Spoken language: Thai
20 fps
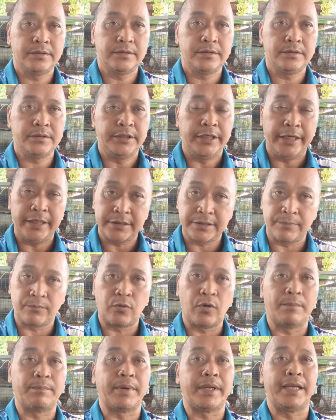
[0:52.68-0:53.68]
ยี่สิบ
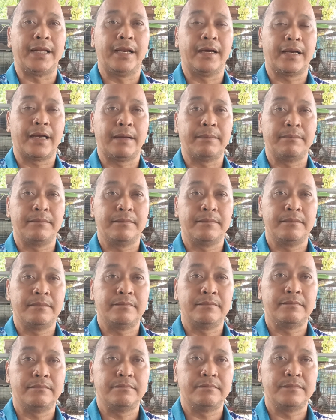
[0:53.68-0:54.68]
กว่าปีแล้วครับ
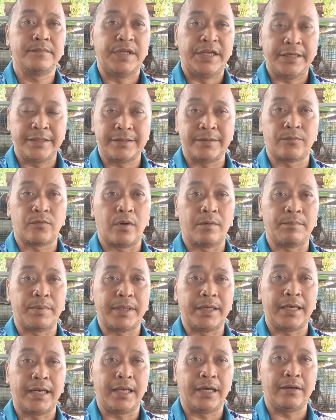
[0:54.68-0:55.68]
ยี่สิบกว่า
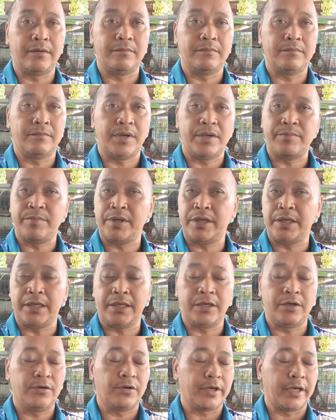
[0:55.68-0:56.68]
ปีแล้ว ไม่มี
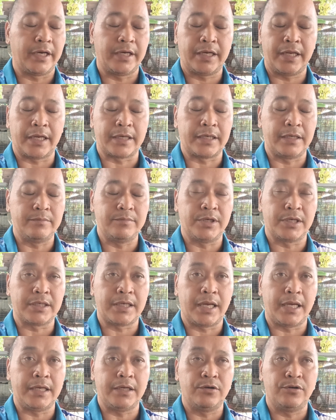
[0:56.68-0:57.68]
โรคแอนแท็กในเมือง
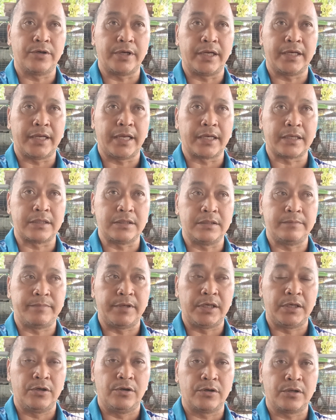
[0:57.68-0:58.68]
ไทยโรคแอนแท็กคือ
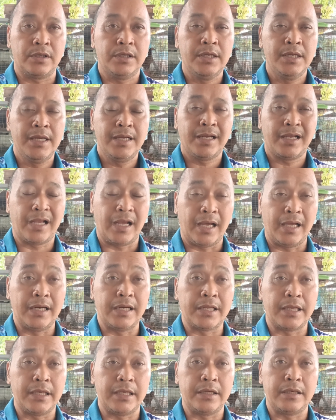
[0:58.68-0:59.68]
เป็นโรคกา
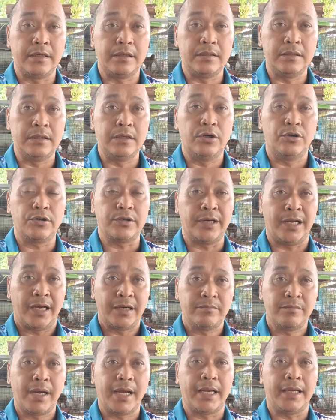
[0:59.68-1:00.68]
ลีหรือโรคหนัง
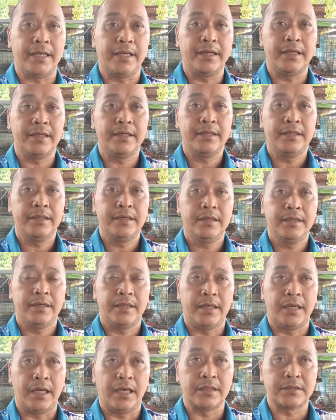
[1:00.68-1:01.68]
ไหม
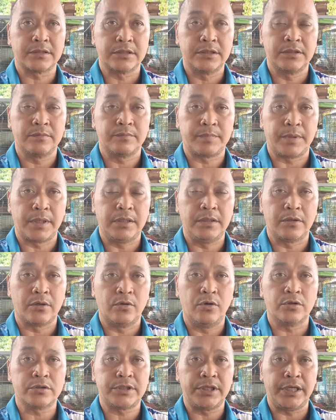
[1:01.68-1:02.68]
นะซึ่งเป็นโร
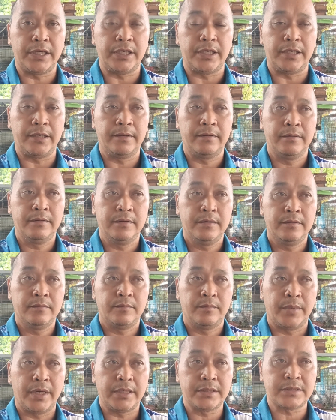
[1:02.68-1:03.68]
คที่
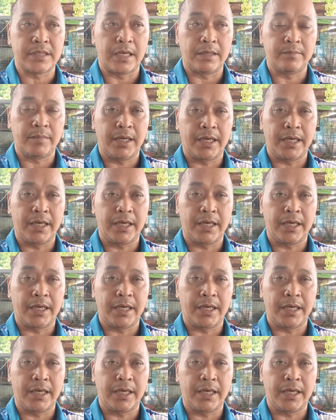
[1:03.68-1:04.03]
ไม่สามารถ